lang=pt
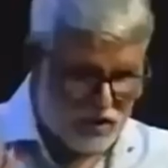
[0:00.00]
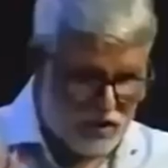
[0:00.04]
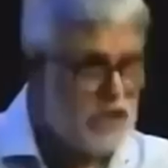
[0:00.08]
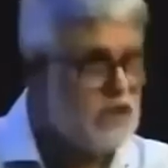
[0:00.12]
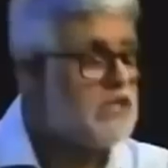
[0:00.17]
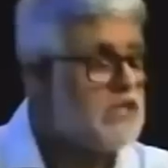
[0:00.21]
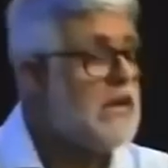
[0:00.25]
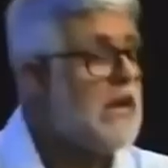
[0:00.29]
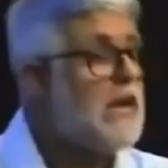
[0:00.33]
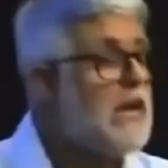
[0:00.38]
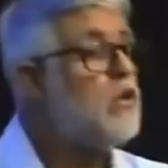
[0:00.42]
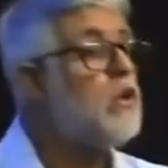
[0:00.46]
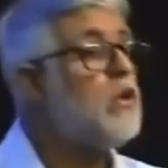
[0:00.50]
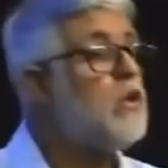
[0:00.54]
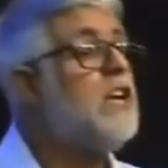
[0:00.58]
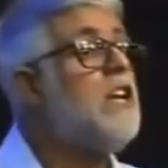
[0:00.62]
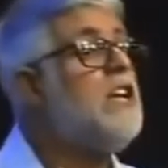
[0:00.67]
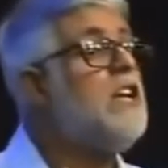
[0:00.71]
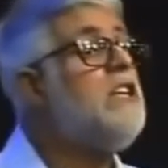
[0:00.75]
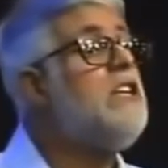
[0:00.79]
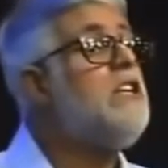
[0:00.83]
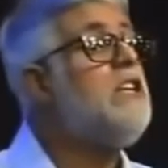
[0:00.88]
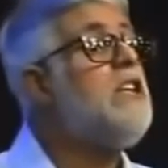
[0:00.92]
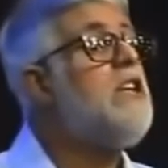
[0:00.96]
dizendo
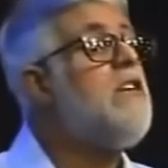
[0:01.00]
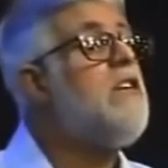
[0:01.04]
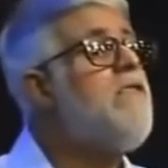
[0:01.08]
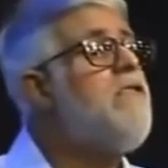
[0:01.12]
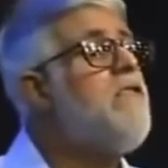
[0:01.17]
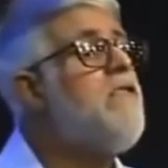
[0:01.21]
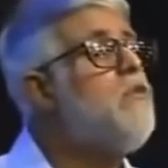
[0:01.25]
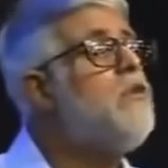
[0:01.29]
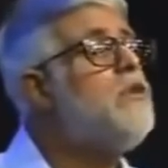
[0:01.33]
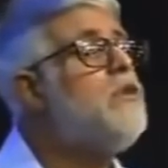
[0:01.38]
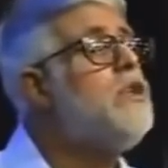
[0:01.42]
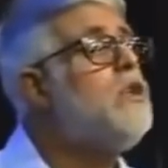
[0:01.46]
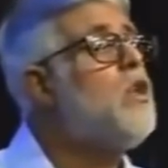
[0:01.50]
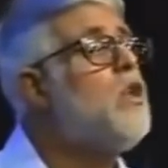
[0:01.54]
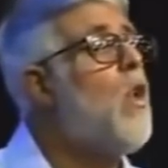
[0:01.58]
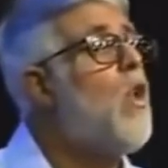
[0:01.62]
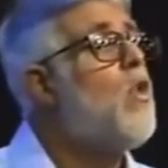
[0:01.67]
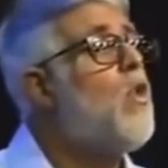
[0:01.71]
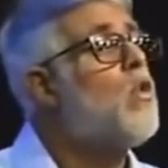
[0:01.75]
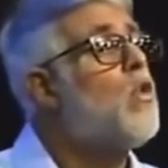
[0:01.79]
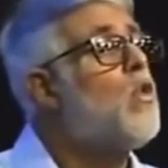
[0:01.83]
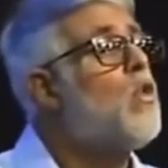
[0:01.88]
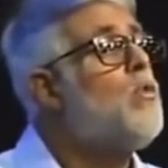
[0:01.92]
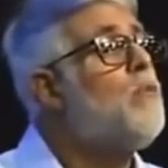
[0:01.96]
que nível de
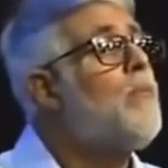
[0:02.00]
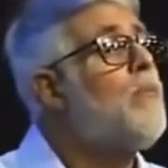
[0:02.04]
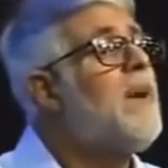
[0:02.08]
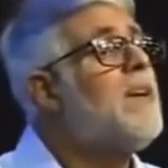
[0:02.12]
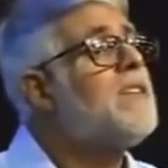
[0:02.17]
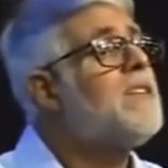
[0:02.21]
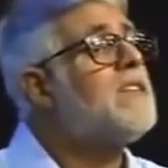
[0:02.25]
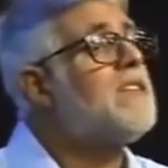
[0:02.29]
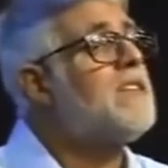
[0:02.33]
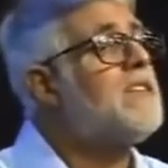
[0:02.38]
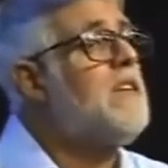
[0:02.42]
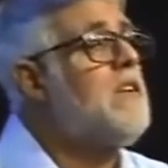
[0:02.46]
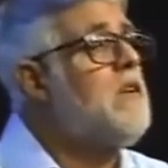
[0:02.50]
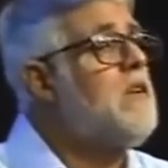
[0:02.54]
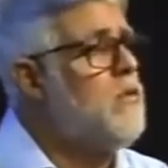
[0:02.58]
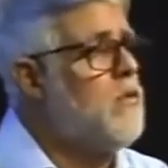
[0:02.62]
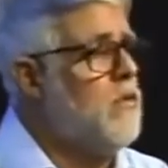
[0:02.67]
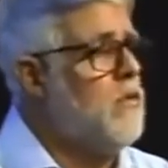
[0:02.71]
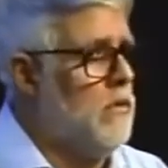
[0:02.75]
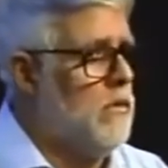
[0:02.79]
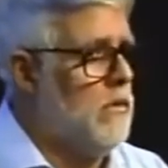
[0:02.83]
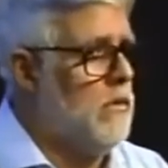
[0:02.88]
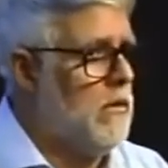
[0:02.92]
ocupação